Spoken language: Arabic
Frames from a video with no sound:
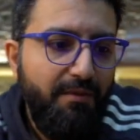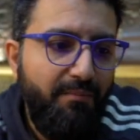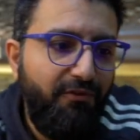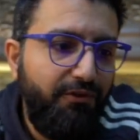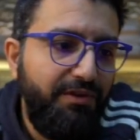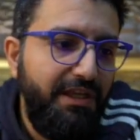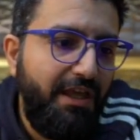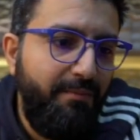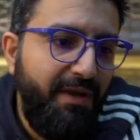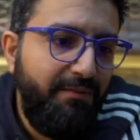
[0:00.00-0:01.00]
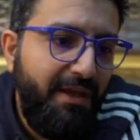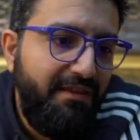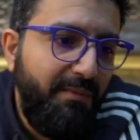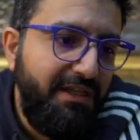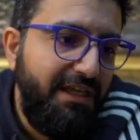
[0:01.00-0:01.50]
المفروض يجيك هم بعد مع
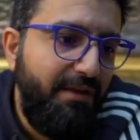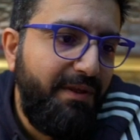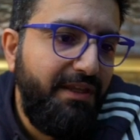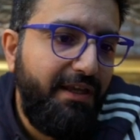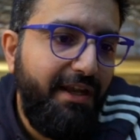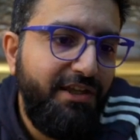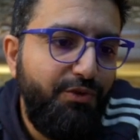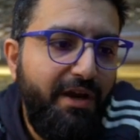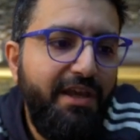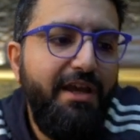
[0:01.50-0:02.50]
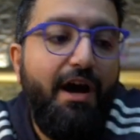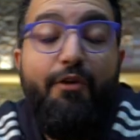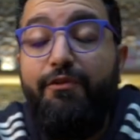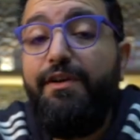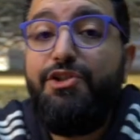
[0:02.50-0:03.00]
8 جيجا بايت ذاكره عشوائيه
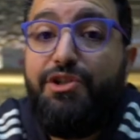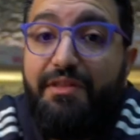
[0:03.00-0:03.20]
او فيرجن